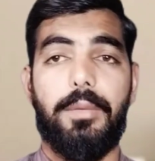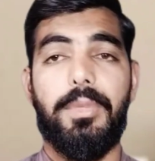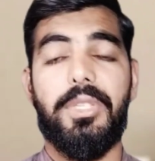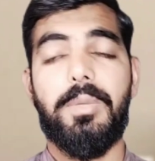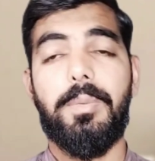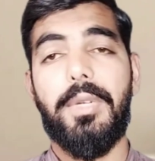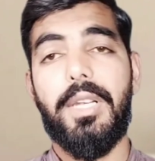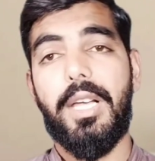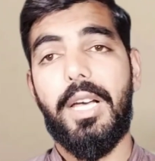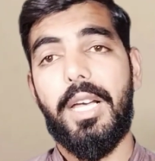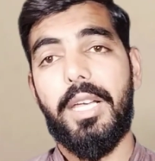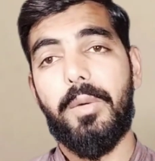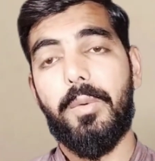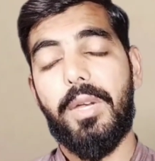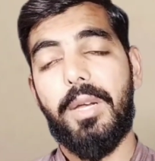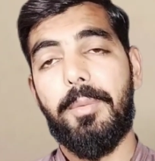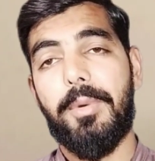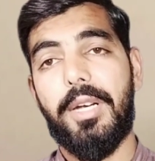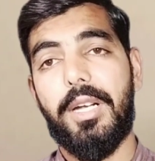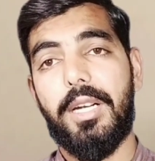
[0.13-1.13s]

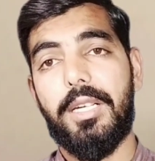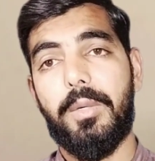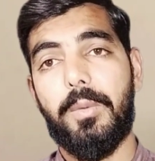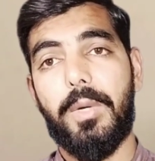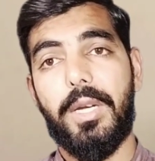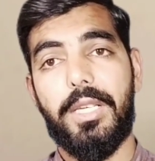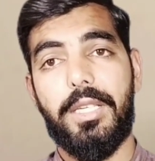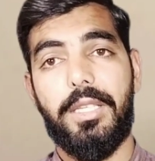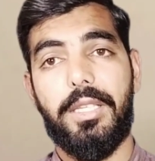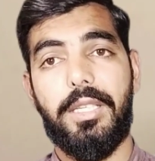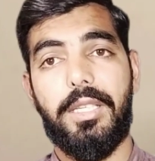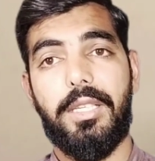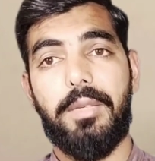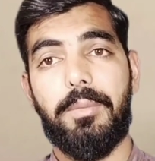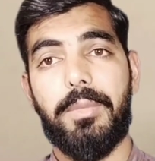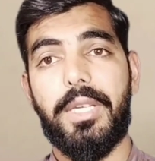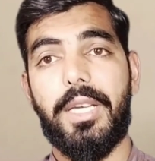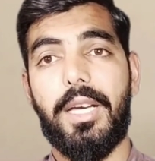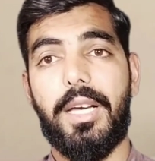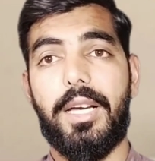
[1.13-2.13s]

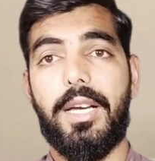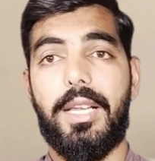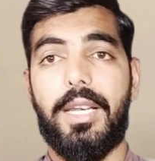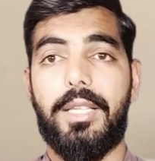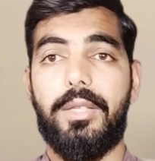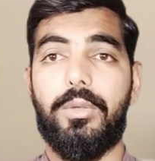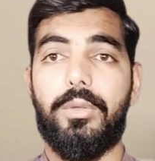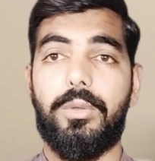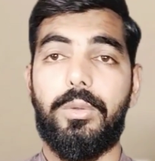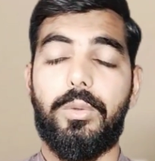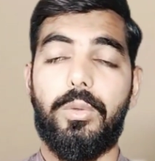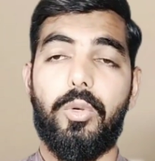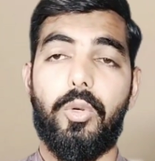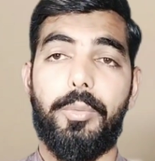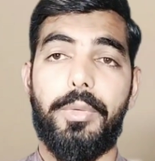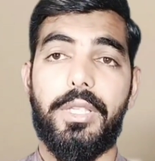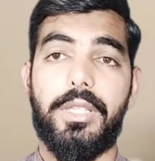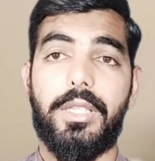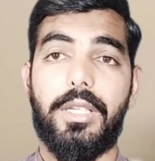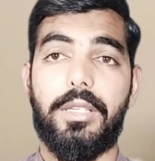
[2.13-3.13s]
बिसमीम क्या हाल है दोस्तों
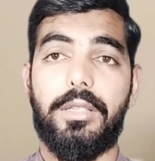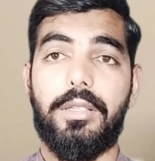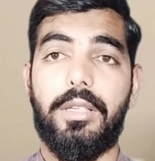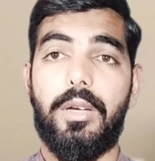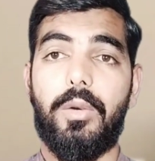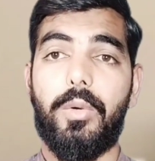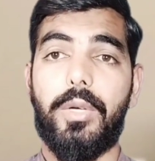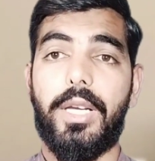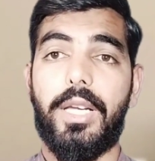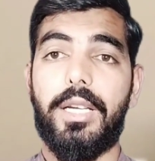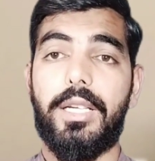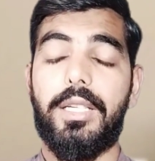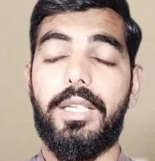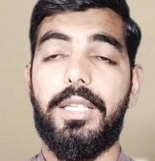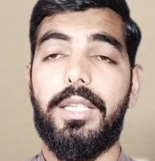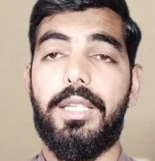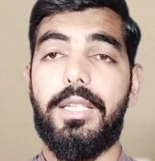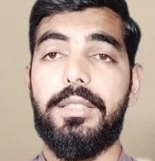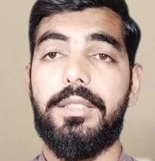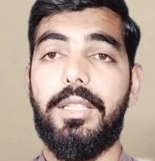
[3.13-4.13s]
उम्मीद करता हूँ खैर
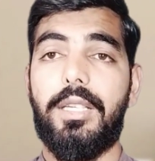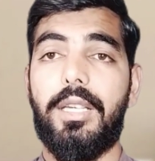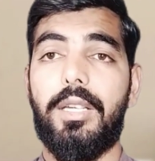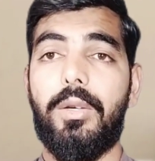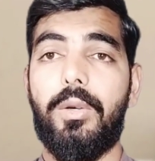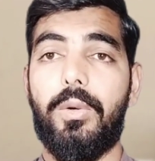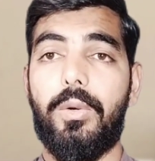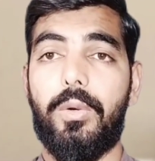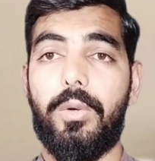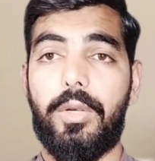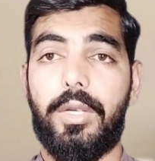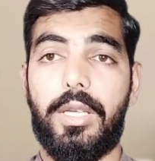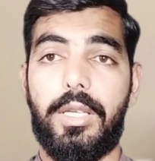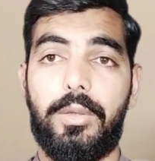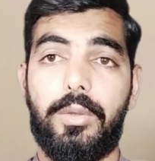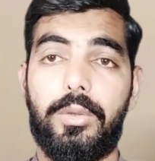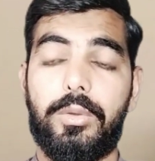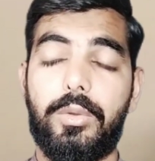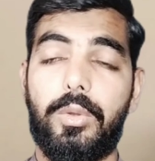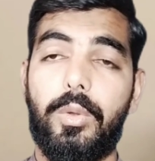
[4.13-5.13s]
खरीत से होंगे
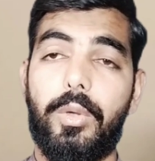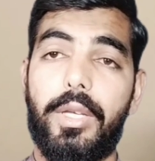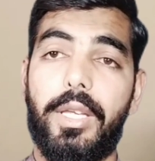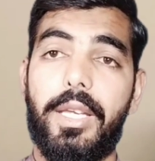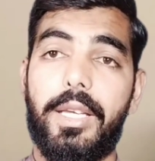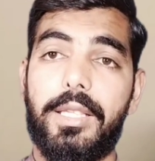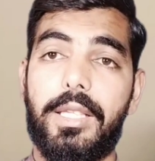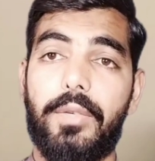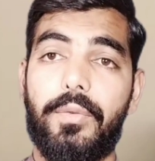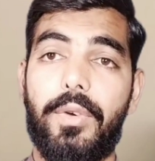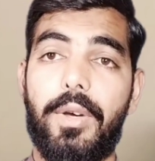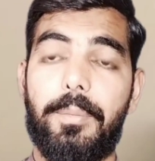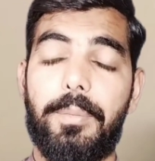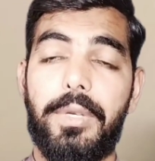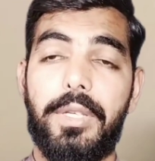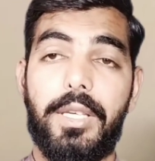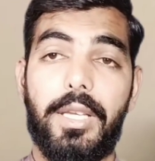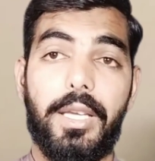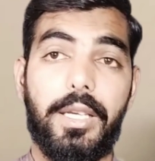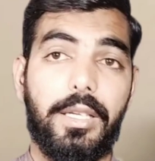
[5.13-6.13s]
दोस्तों एक दफ़ा
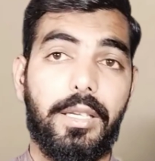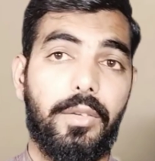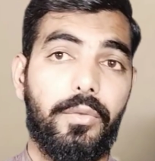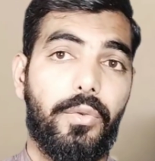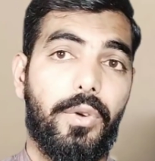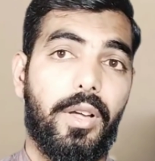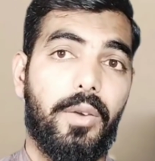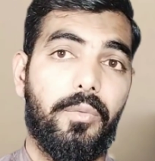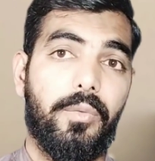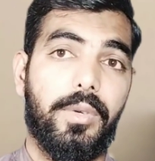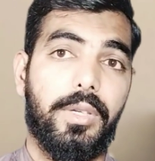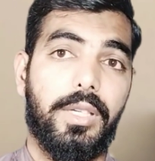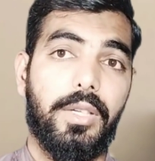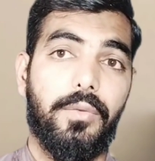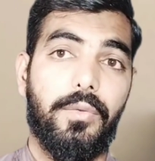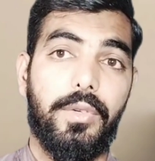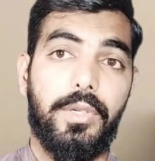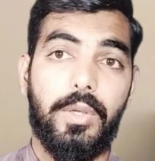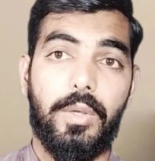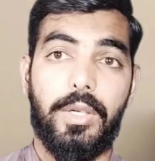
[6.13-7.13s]
फिर एक
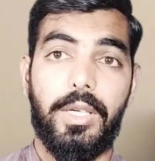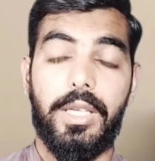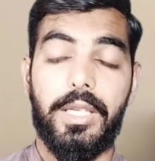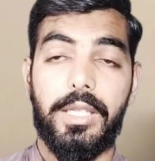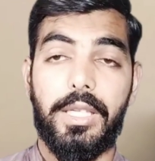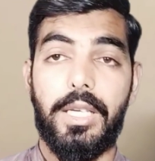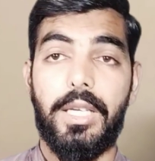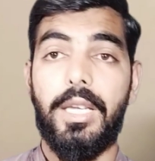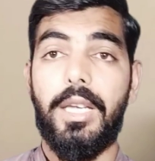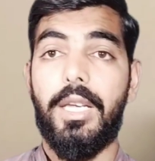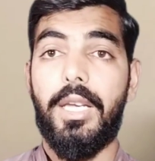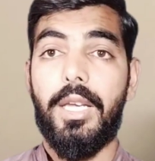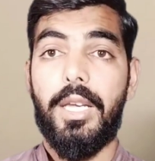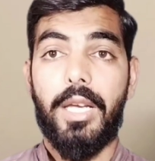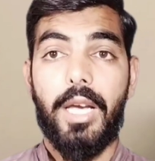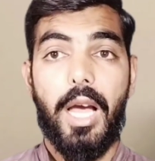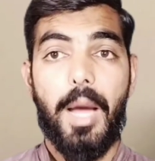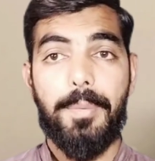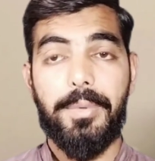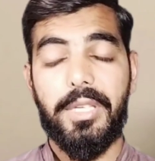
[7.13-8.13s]
इन्फॉर्मेटिव वीडियो लेके
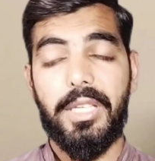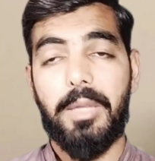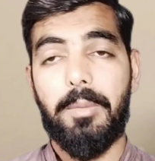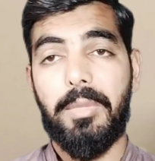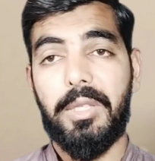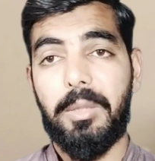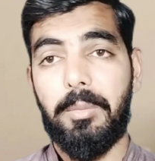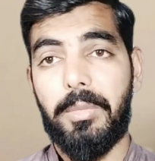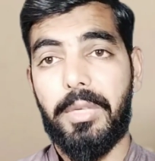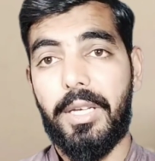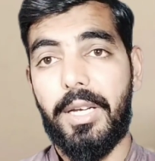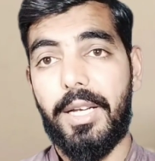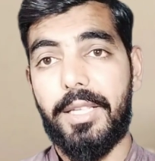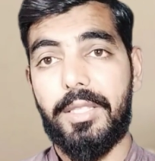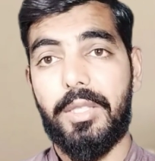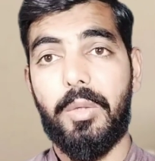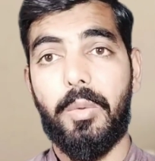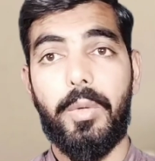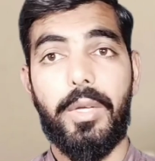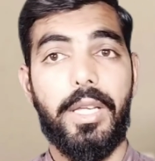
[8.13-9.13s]
आपकी खिदमत में
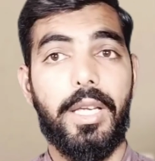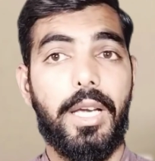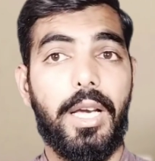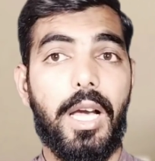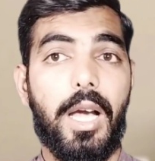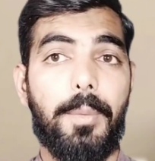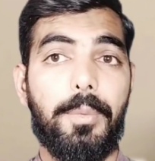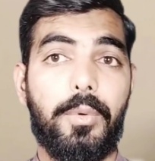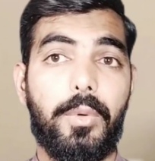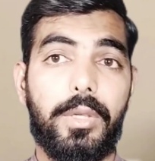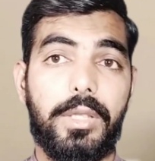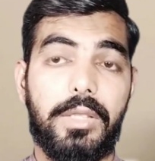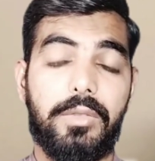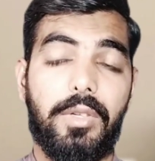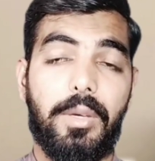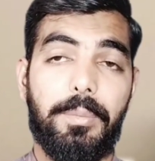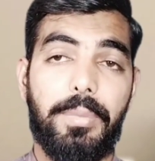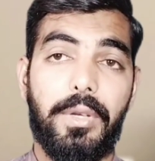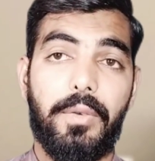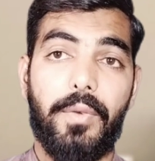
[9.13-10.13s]
हाजिर हुए हैं आपको एक
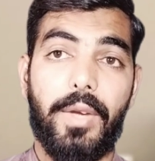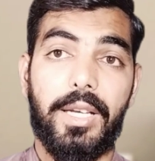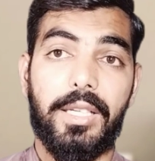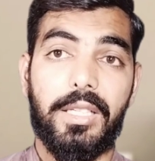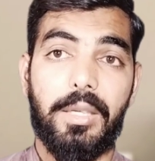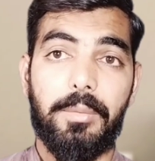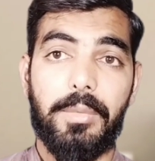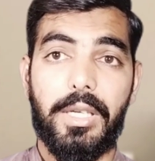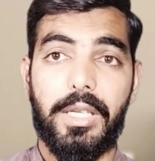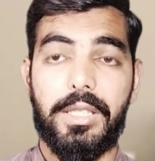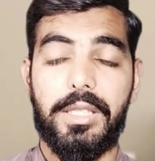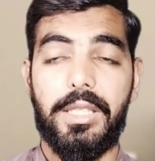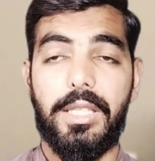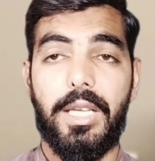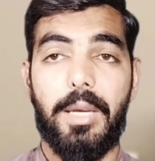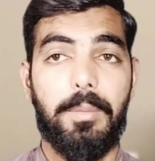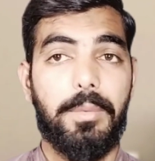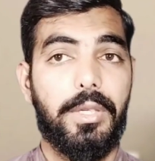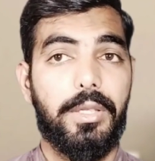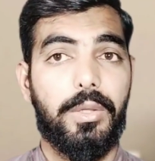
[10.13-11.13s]
दफ़ा फिर वेलकम करते
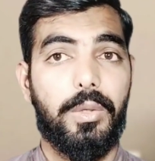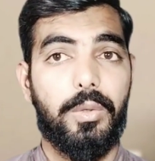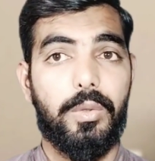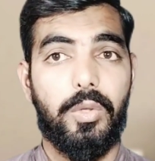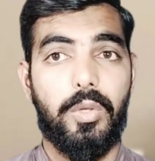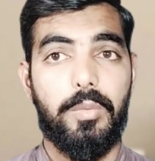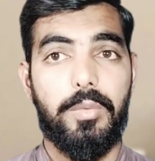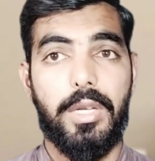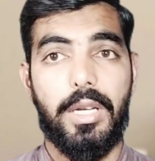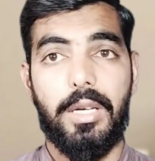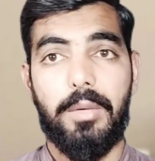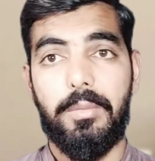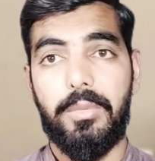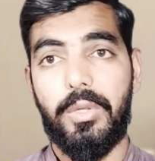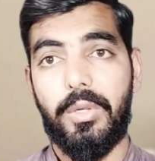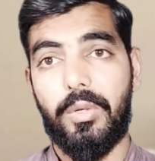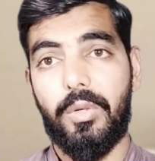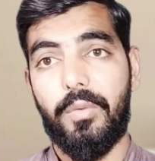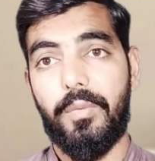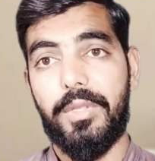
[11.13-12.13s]
हैं अपने यूट्यूब चैनल
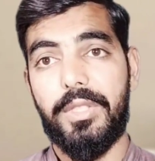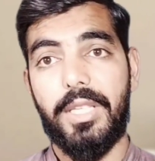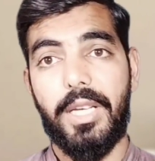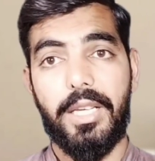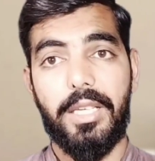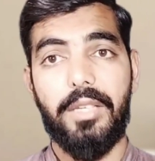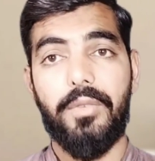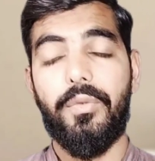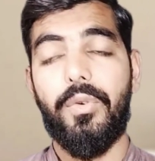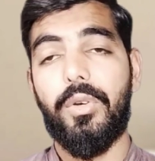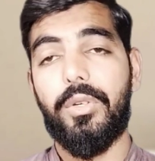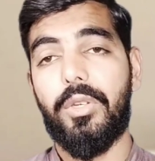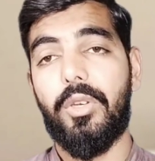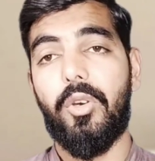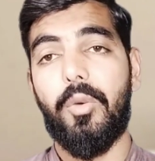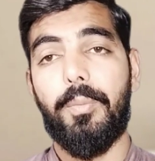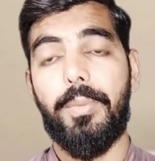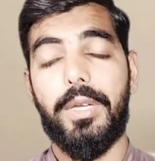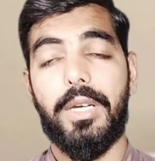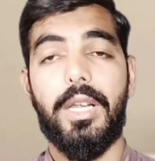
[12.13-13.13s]
ब्यूरो वीज़ा इन्फो के
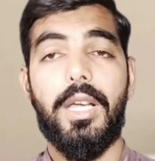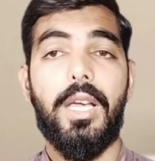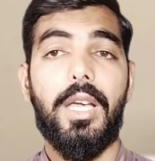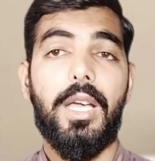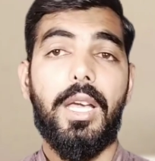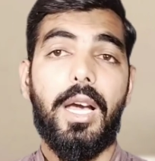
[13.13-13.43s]
ऊपर